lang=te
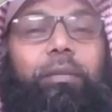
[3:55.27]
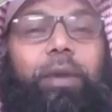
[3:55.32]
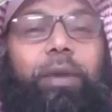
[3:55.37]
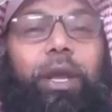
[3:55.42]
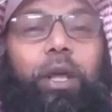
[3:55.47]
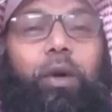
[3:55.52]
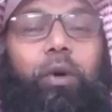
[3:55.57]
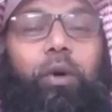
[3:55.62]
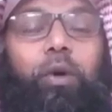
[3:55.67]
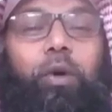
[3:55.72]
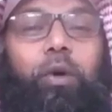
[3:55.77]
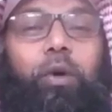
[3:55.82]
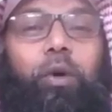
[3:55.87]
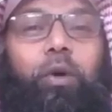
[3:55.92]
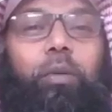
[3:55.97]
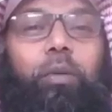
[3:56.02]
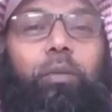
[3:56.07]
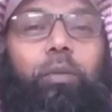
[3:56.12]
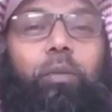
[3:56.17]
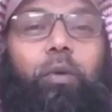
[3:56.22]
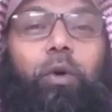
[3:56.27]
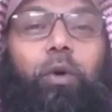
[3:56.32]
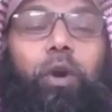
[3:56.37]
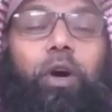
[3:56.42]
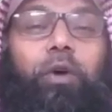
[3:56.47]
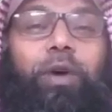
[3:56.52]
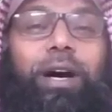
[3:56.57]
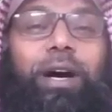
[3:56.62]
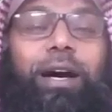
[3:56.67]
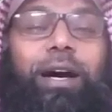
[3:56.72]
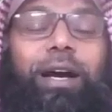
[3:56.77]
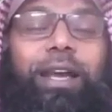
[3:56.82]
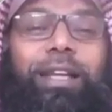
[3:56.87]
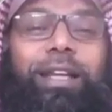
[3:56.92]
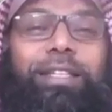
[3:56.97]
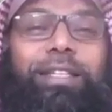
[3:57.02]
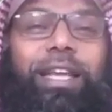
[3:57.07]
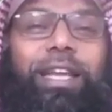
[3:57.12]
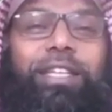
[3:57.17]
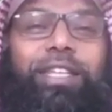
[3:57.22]
మరియు మూడవ
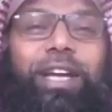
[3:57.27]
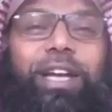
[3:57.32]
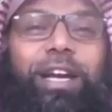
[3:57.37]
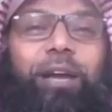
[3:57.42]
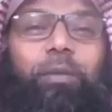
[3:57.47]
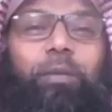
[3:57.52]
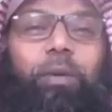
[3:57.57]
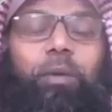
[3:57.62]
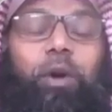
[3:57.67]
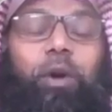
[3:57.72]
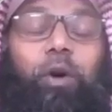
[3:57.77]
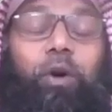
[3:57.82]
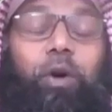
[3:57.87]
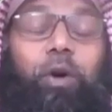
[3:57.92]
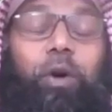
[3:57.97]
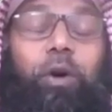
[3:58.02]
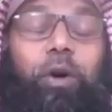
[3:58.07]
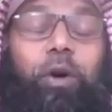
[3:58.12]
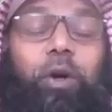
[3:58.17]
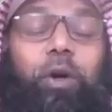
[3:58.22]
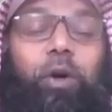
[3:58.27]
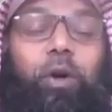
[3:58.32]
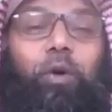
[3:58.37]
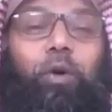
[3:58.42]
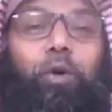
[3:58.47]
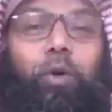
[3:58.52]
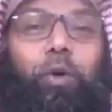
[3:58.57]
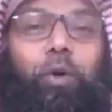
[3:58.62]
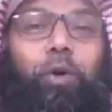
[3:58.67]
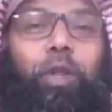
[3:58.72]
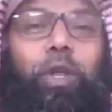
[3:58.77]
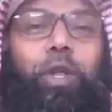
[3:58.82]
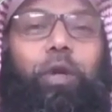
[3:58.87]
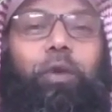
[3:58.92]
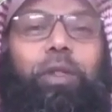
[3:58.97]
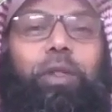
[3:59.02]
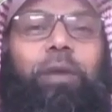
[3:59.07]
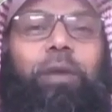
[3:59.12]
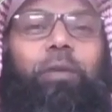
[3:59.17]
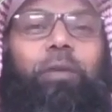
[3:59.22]
హిజ్రీ శకంలో ఉహద్
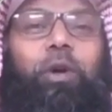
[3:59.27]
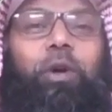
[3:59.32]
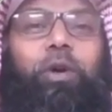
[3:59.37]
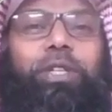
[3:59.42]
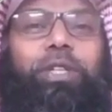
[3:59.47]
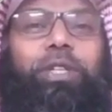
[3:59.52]
యుద్ధంలో